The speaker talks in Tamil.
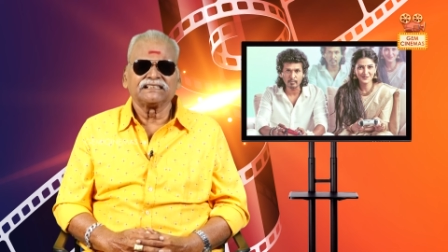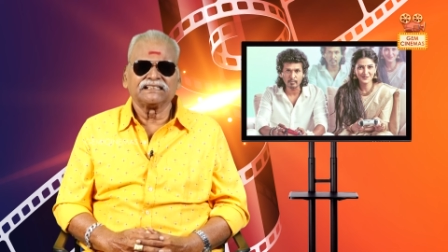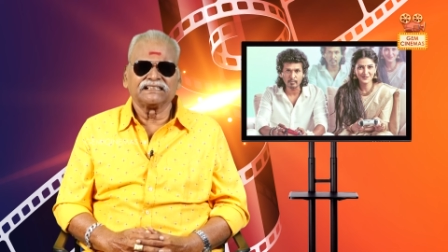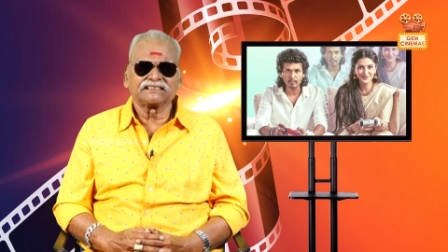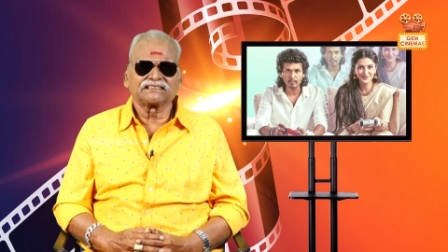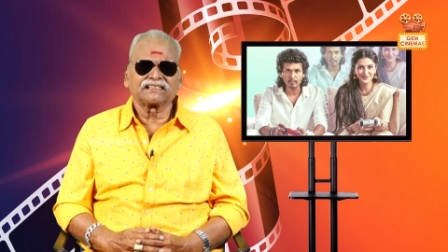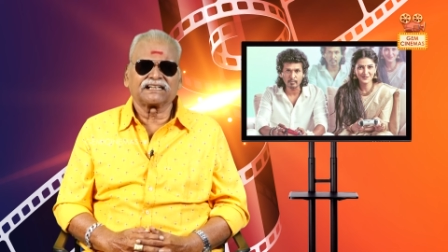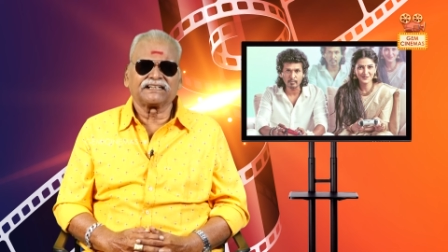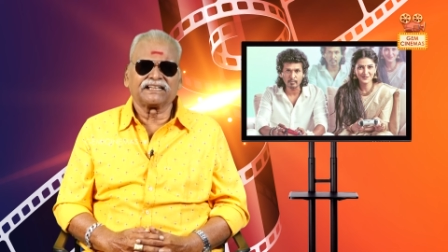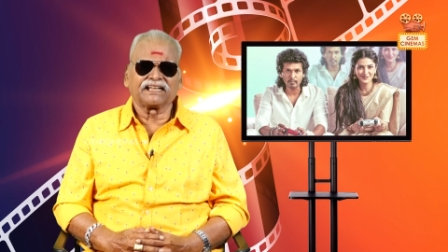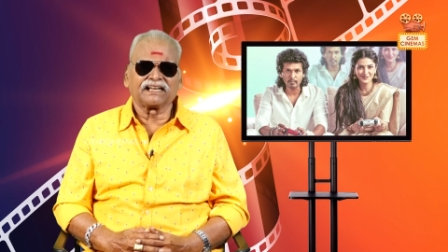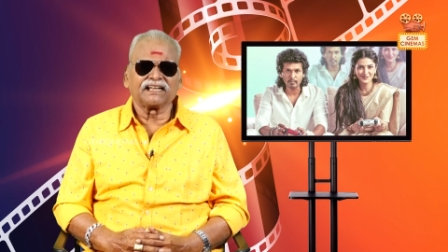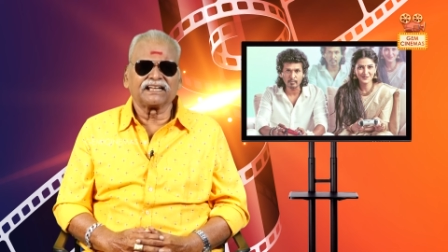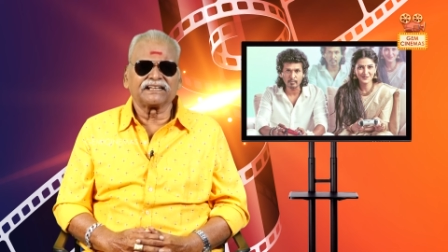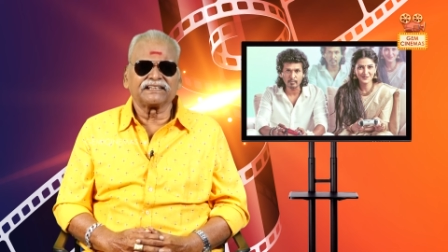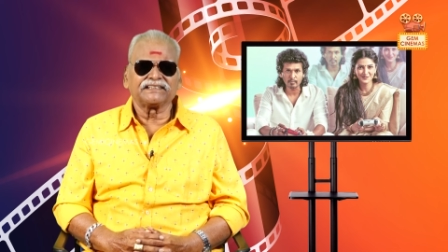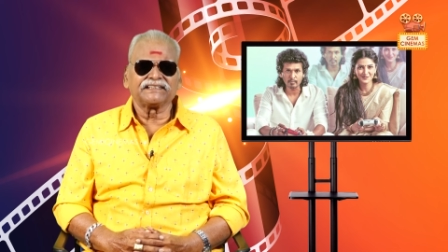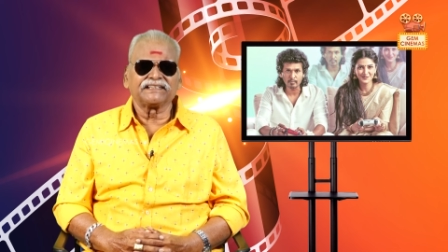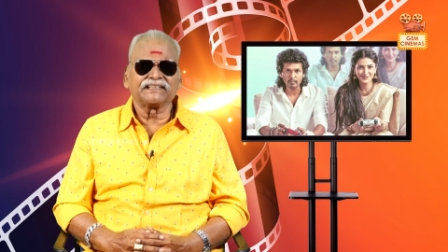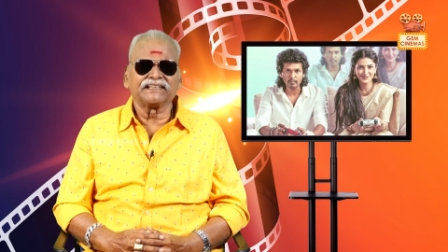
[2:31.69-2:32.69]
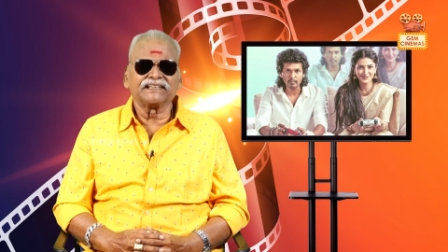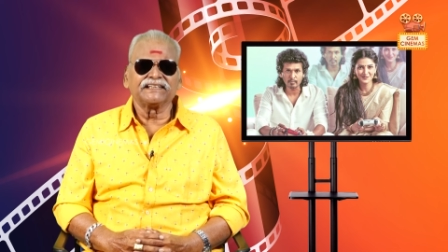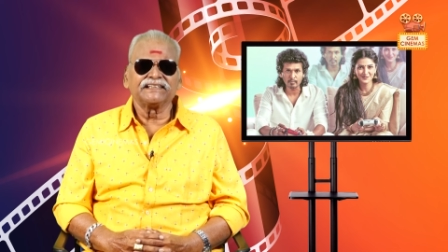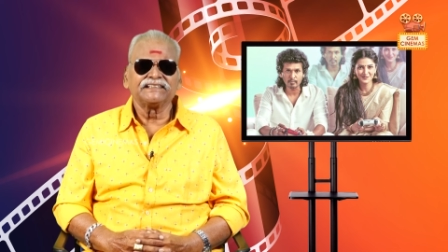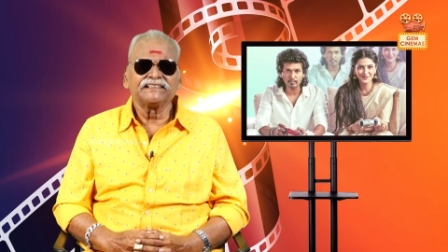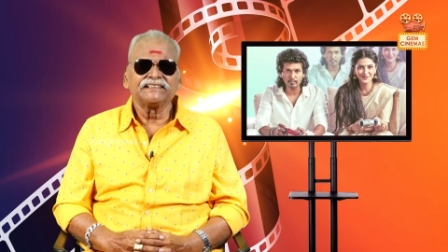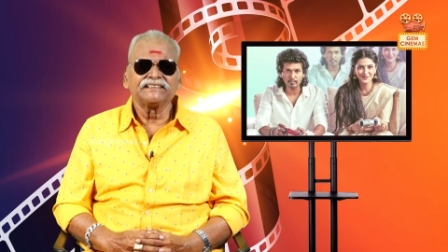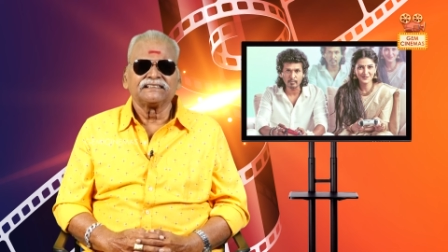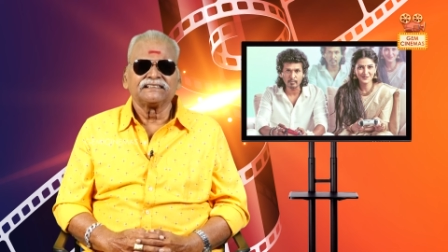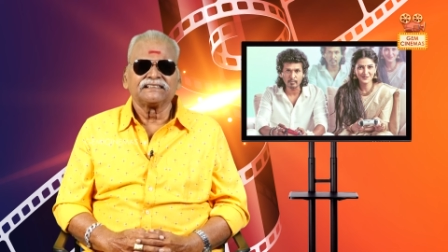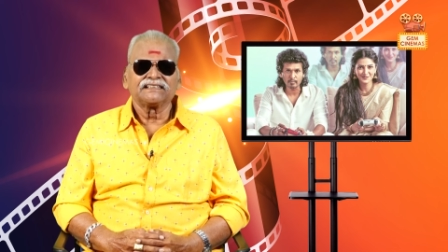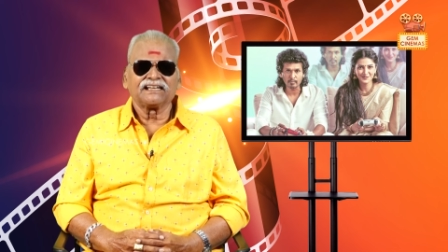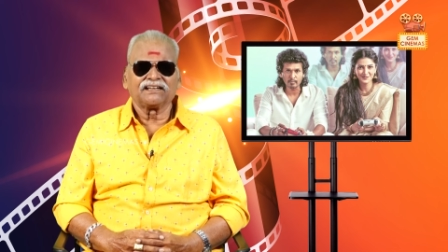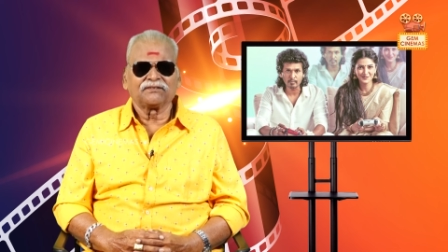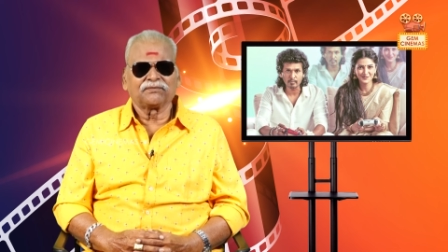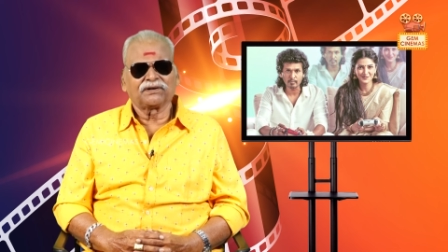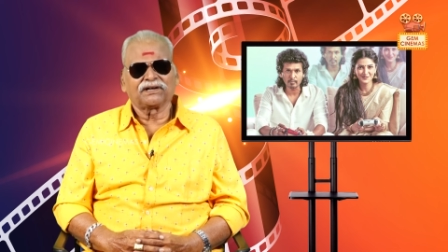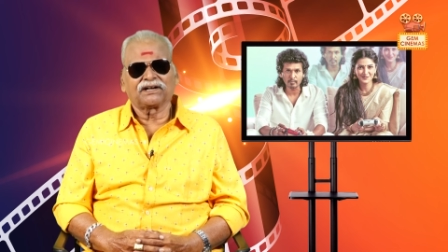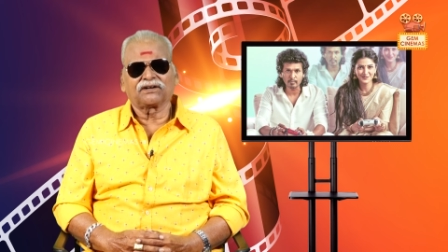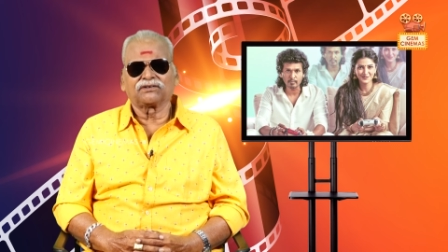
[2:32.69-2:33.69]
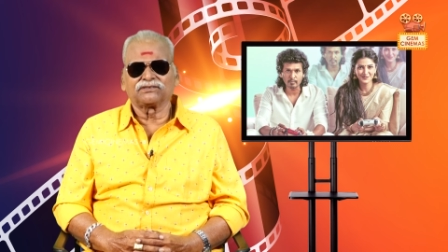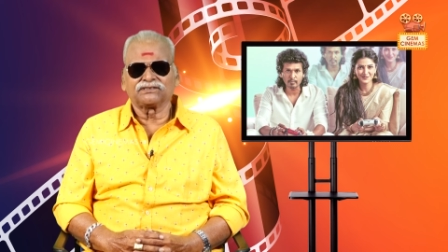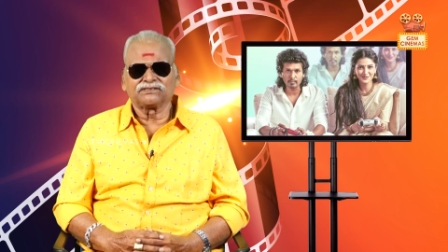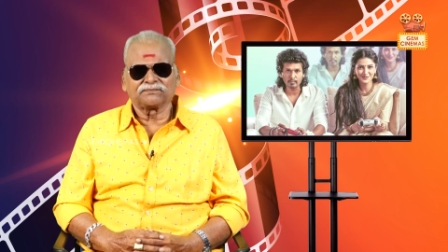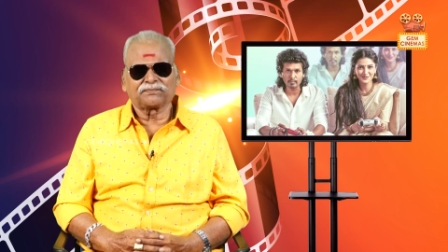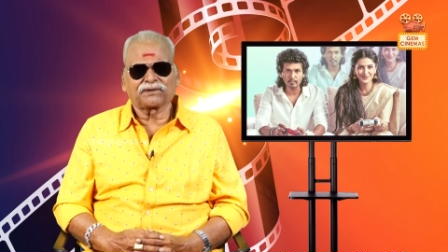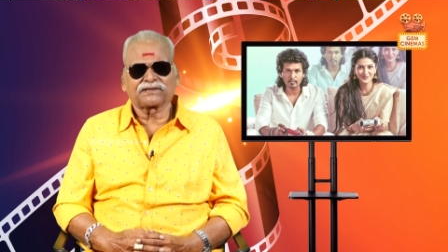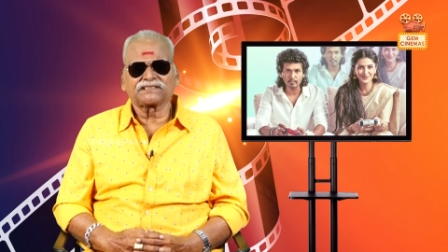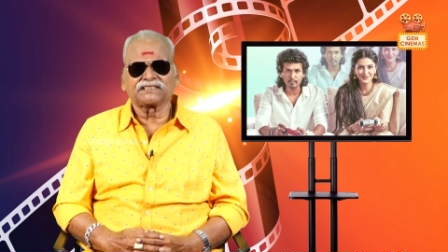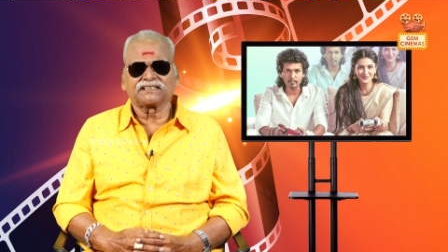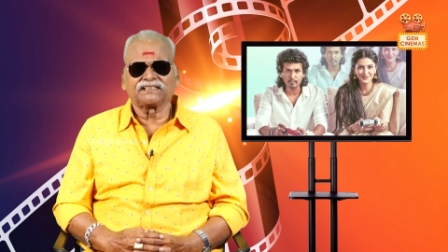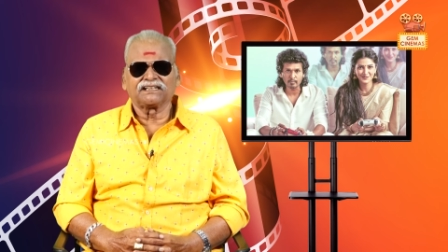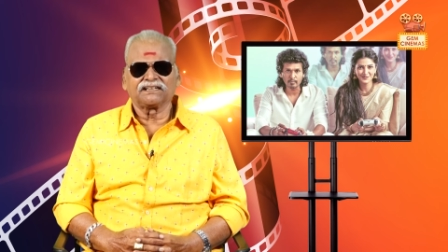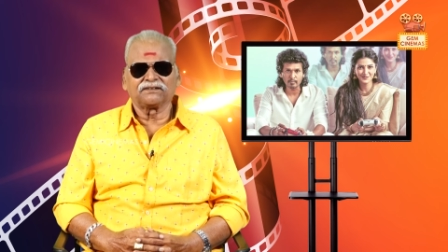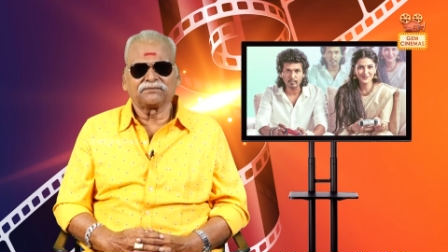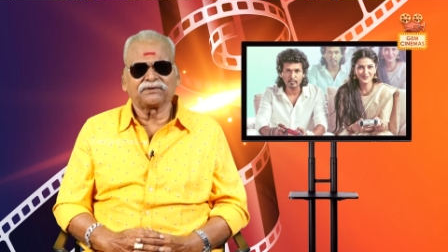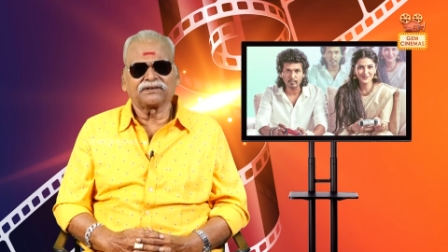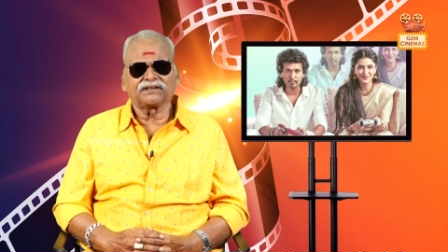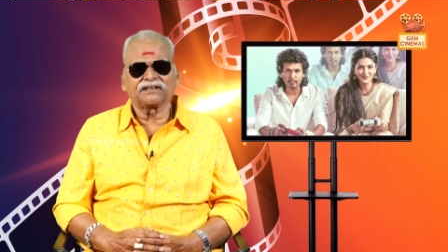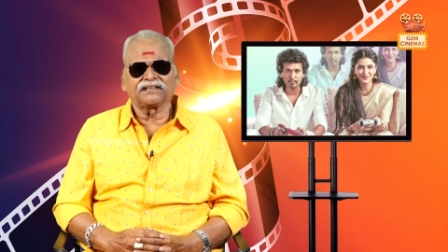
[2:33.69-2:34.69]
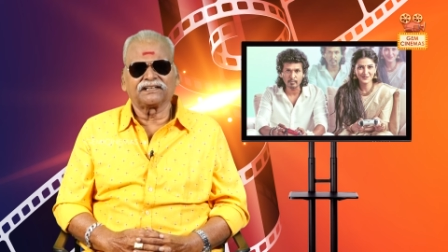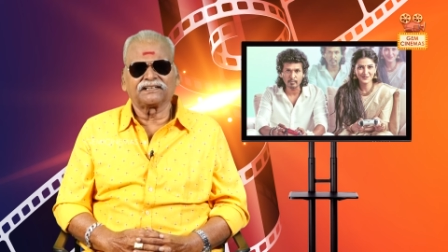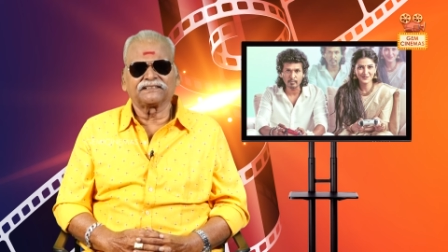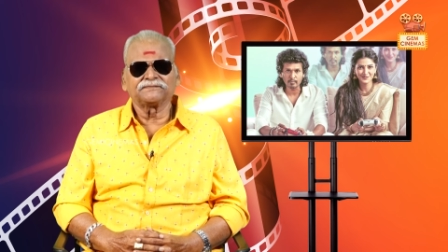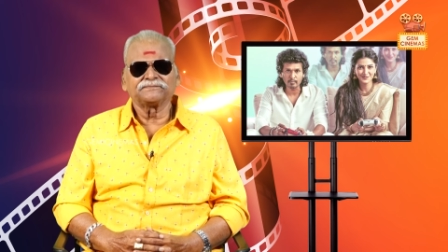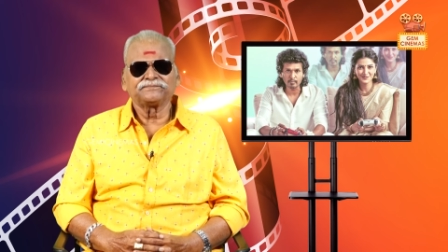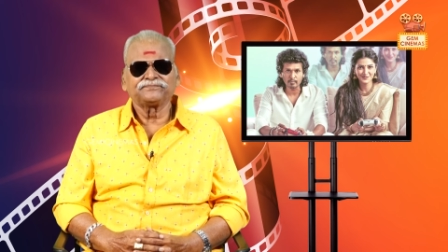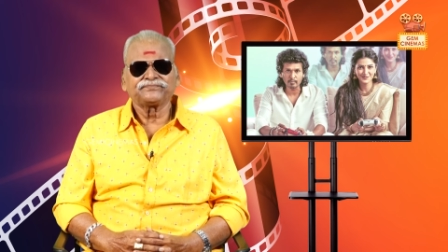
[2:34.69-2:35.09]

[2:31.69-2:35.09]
நெசா டல்லாக இருக்கீங்க இல்லைப்பா கொஞ்சம் பிரச்சனைகள் அப்படின்ட்டுருக்காரு